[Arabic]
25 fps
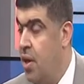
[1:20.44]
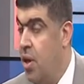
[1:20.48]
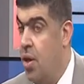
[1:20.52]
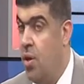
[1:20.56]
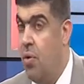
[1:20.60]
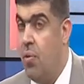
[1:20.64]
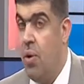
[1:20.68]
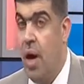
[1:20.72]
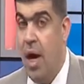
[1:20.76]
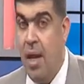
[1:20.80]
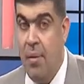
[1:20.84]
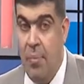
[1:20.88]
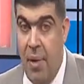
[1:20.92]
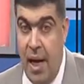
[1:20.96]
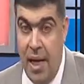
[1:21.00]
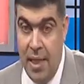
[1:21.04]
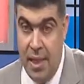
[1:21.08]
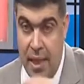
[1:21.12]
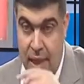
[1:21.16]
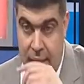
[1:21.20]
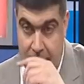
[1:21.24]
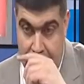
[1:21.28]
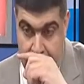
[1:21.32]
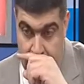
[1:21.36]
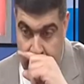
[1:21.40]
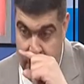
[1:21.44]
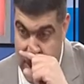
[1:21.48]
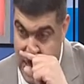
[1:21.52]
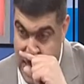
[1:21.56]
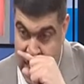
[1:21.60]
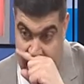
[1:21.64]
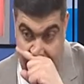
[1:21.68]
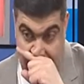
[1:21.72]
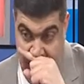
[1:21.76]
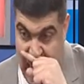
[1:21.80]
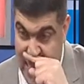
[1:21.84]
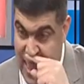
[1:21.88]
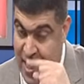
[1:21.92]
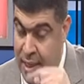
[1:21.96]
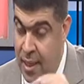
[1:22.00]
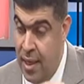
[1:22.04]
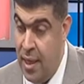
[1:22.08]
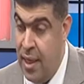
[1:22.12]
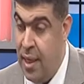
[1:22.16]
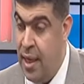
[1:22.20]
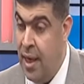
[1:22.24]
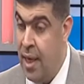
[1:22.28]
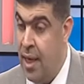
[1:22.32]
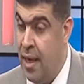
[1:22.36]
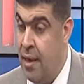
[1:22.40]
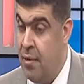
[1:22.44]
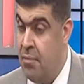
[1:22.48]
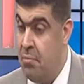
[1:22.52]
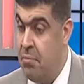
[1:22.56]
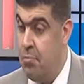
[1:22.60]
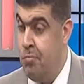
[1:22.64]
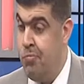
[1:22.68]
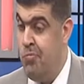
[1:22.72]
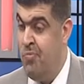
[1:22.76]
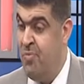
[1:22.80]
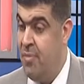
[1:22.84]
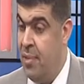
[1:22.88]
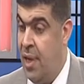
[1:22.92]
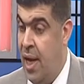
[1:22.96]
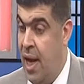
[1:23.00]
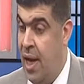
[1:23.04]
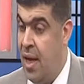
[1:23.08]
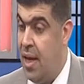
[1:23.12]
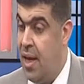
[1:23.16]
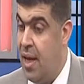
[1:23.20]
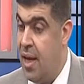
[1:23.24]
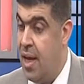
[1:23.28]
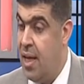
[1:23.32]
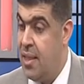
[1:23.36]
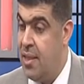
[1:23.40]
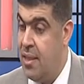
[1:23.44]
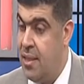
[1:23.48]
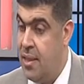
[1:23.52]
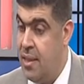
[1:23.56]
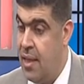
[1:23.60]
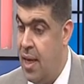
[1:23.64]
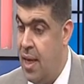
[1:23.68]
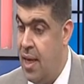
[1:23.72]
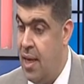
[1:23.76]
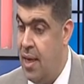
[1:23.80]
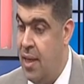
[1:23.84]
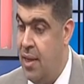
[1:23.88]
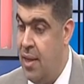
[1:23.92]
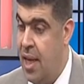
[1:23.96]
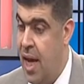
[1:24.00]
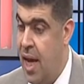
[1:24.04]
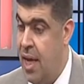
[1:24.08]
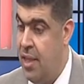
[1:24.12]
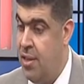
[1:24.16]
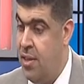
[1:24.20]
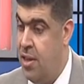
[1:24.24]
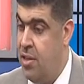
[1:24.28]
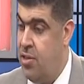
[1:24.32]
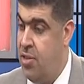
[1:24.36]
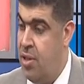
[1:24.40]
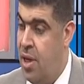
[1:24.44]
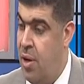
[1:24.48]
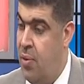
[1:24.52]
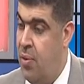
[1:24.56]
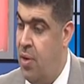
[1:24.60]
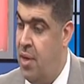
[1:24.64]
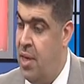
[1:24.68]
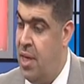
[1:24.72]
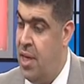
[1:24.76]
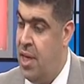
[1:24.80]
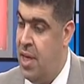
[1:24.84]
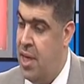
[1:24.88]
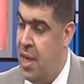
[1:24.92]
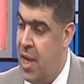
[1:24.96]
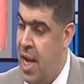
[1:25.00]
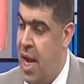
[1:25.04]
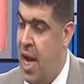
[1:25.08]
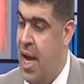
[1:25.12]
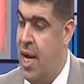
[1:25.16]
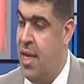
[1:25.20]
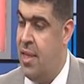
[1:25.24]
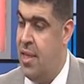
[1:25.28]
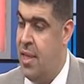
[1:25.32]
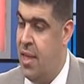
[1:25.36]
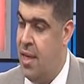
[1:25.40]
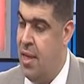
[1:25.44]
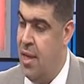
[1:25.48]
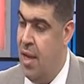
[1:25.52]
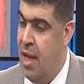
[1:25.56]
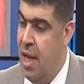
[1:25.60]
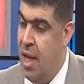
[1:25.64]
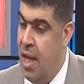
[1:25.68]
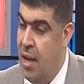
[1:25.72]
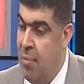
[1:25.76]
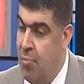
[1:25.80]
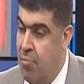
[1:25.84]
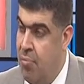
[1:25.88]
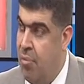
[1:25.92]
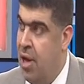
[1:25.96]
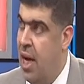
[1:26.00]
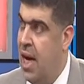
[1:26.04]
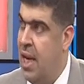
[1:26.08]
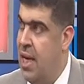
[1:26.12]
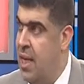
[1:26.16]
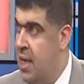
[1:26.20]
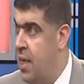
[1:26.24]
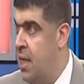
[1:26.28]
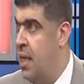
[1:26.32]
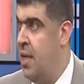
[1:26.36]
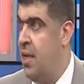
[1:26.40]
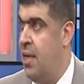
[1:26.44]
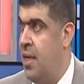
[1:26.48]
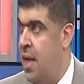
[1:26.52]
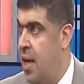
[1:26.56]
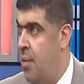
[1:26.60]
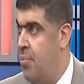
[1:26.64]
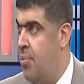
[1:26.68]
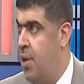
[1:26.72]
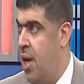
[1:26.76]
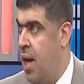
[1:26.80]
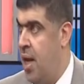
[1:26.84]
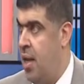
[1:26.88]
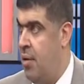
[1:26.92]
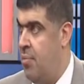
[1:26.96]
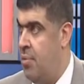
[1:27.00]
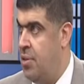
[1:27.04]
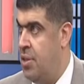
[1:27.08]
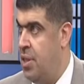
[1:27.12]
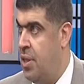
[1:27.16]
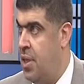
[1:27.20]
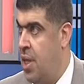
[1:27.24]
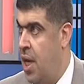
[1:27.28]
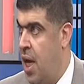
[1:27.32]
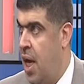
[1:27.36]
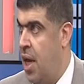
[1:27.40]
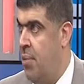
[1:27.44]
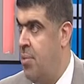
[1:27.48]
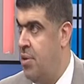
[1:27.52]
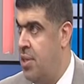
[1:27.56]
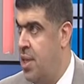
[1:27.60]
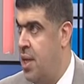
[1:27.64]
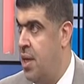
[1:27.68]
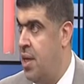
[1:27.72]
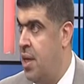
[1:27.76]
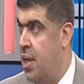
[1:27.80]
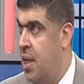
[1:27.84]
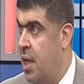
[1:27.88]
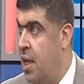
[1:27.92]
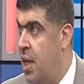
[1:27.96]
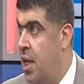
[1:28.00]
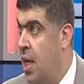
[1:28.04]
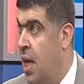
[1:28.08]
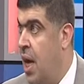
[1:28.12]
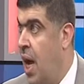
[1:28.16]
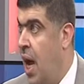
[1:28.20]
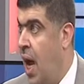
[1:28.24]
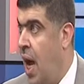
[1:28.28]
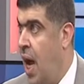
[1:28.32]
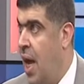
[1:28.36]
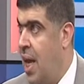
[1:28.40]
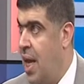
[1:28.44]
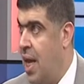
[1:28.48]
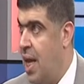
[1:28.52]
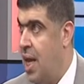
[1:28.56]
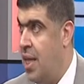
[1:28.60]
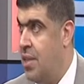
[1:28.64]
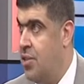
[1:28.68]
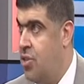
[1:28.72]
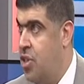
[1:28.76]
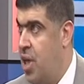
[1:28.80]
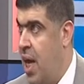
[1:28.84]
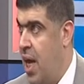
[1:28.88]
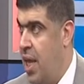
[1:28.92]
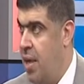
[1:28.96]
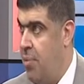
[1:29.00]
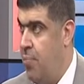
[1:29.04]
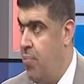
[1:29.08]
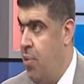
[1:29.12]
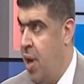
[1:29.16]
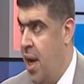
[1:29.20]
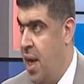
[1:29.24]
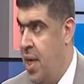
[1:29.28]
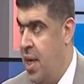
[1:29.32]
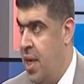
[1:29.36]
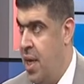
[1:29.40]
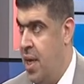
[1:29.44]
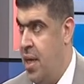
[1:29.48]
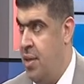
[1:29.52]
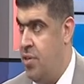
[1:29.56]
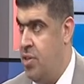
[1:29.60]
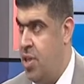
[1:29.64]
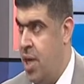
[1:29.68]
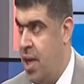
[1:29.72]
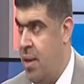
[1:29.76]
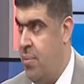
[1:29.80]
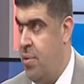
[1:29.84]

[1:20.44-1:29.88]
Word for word: وانا ما اعتقد انه السياحه الدينيه حققت الناتج او الايراد المالي لابناء المدينه ابدا فعلا. حققت جانب معين الجانب